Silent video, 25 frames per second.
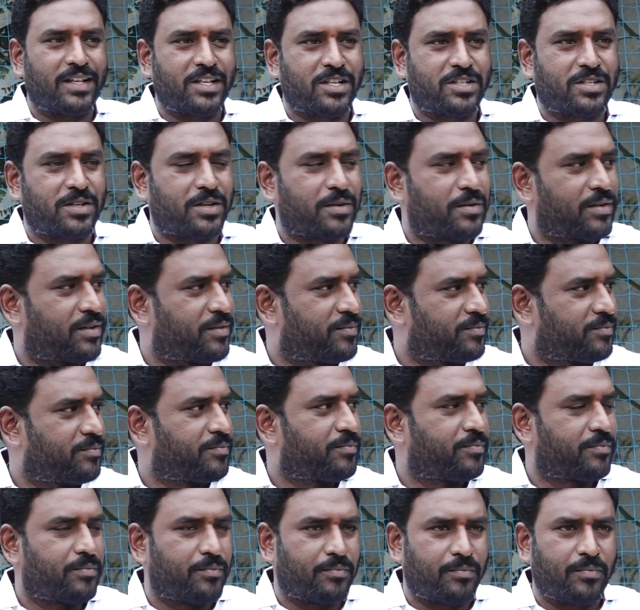అది జస్ట్
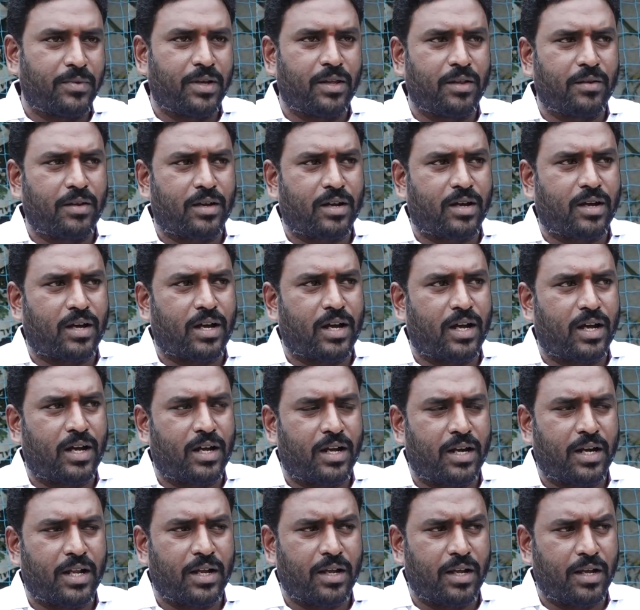మీరు
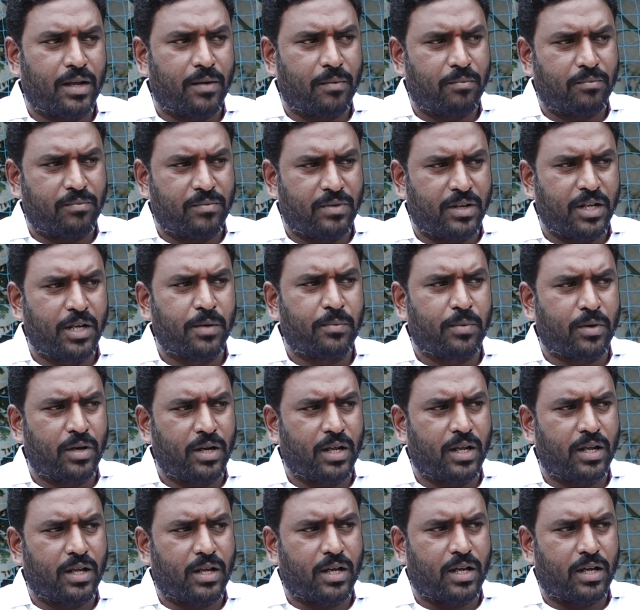అంటే
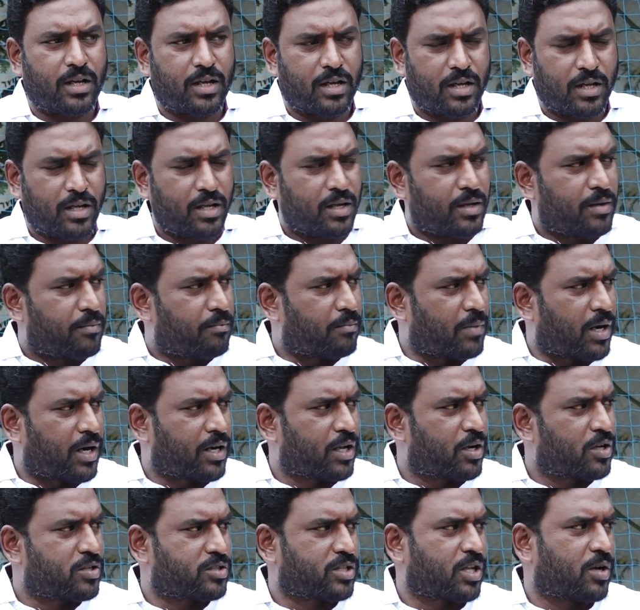లేనిపోలే
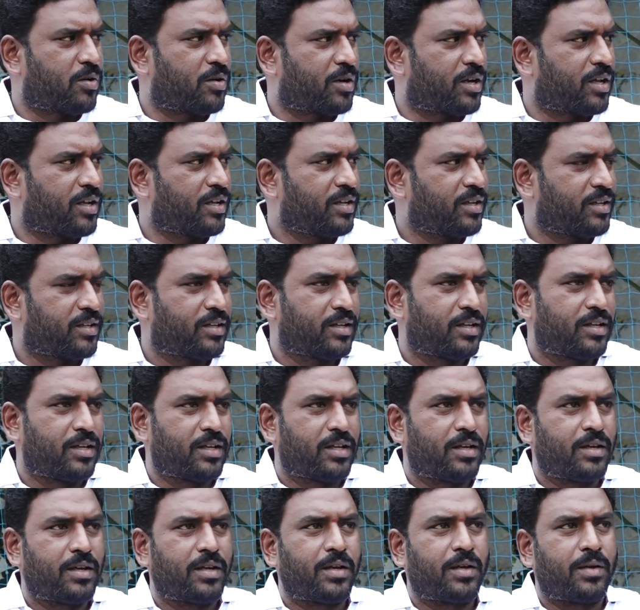మాటలు వస్తూ ఉంటాయి
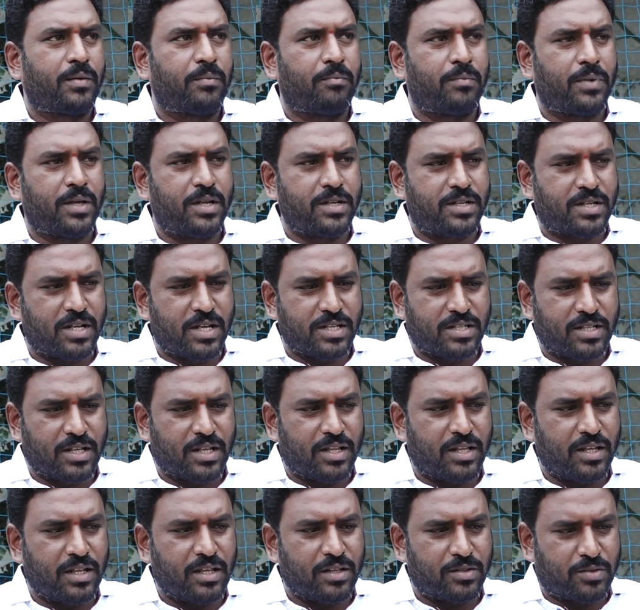మేము
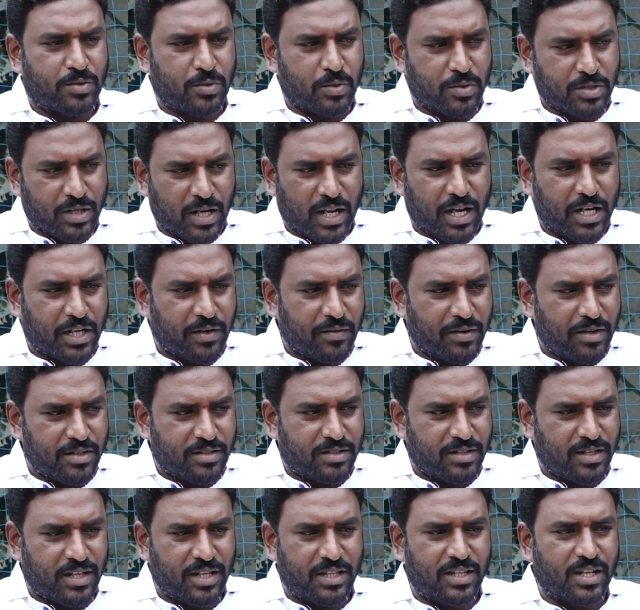చేసేది సోషల్
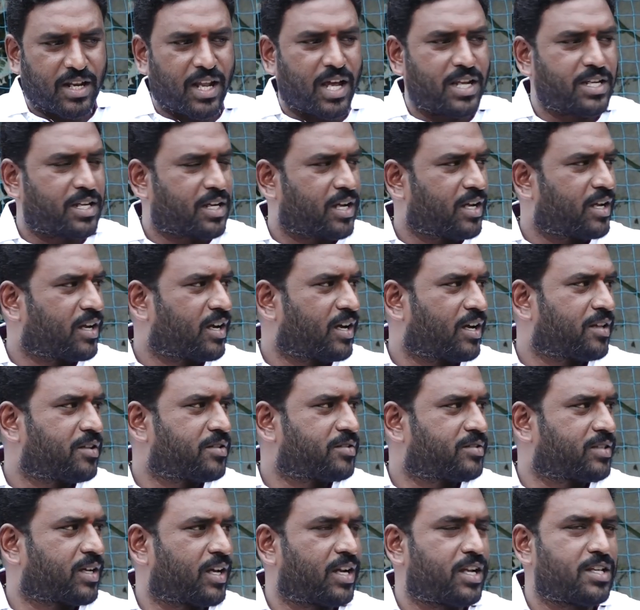యాక్టివిటీస్ ఇది రాజకీయం కాదు
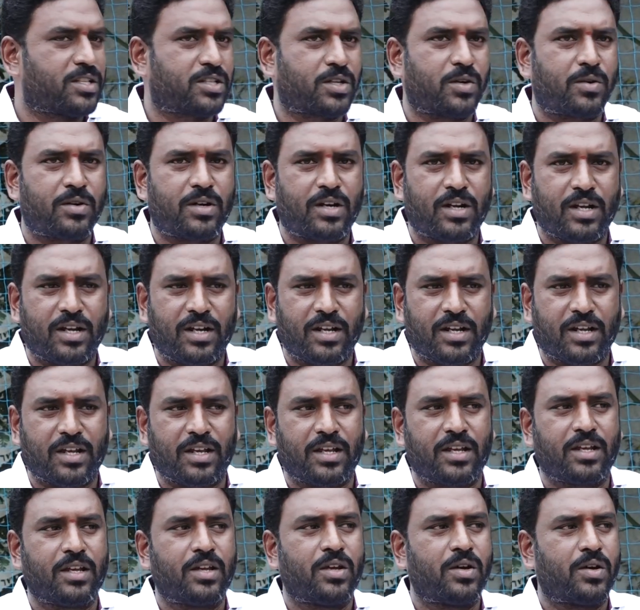సైలెన్స్గా ఉండడానికి
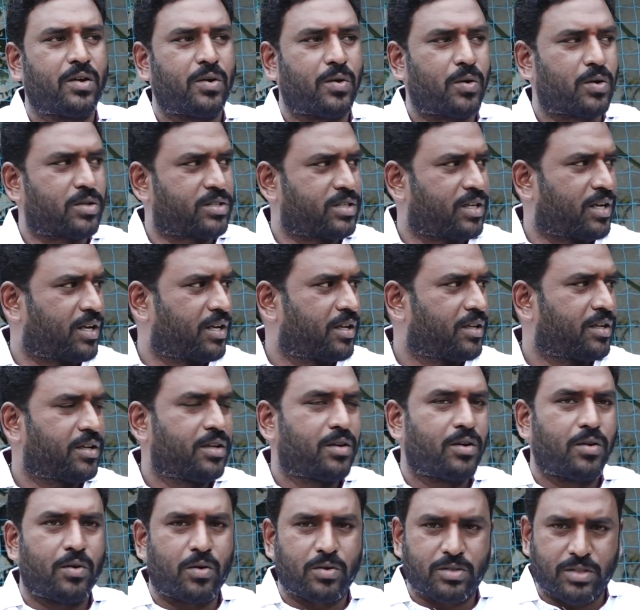ఒకసారి
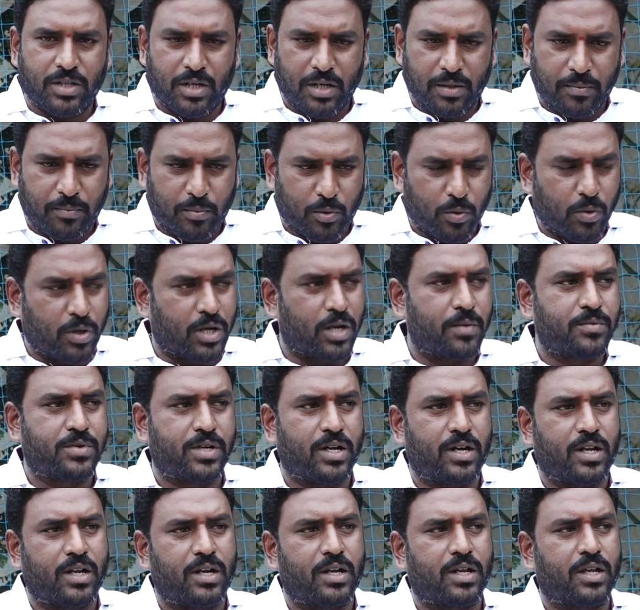ఒకసారి ప్రోగ్రామ్
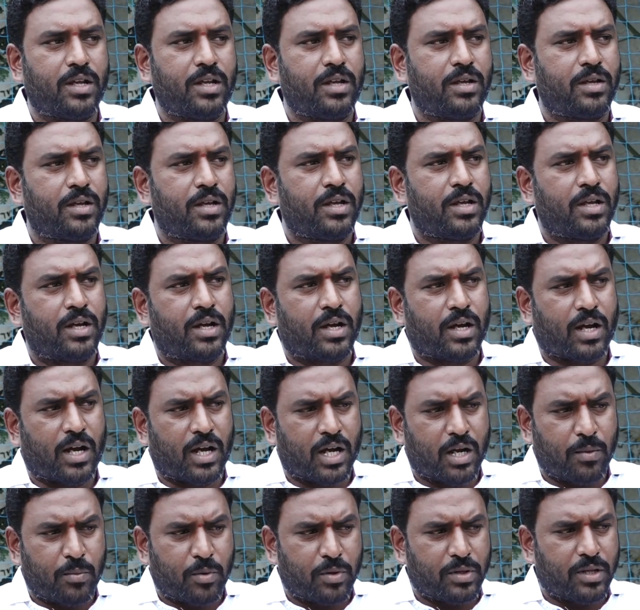చేయడానికి
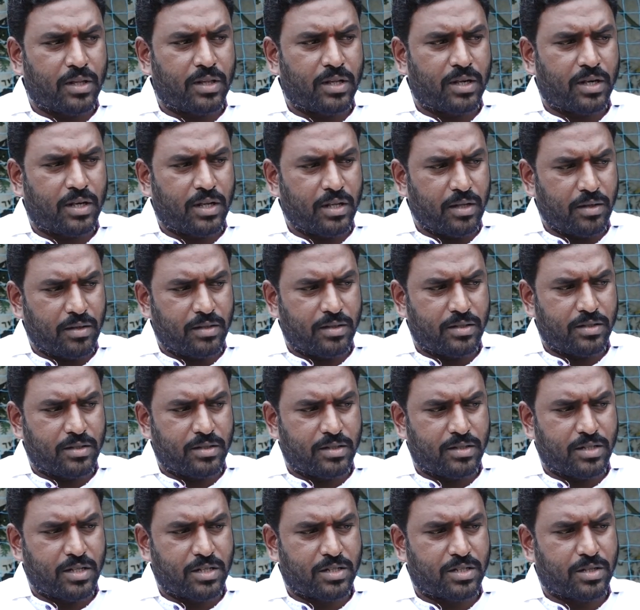కాకపోతే ఏంటంటే
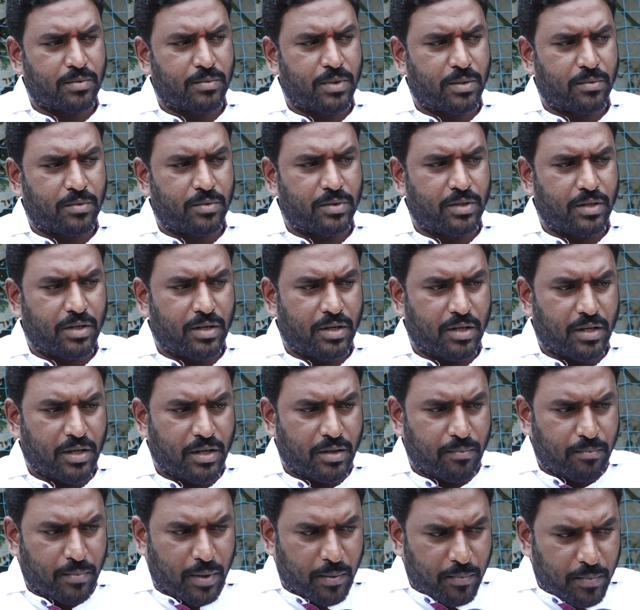జస్ట్ మేము దీనికి
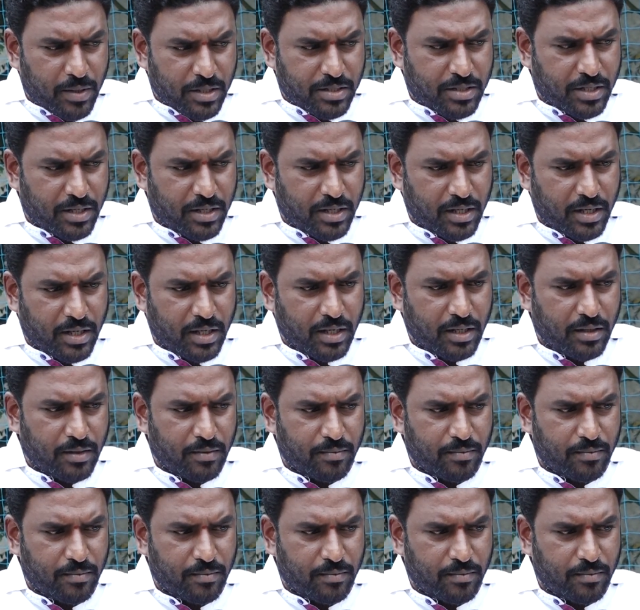పబ్లిసిటీకి